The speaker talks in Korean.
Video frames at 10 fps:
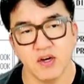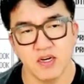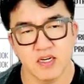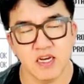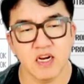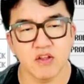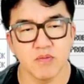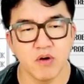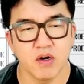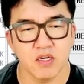그러니까 예를 들어서
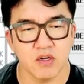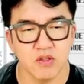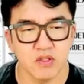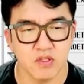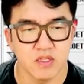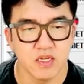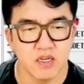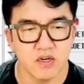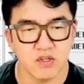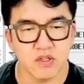뭐 이런
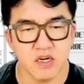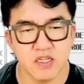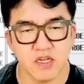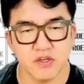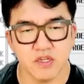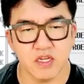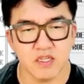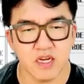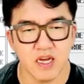어떤 리세션이라든가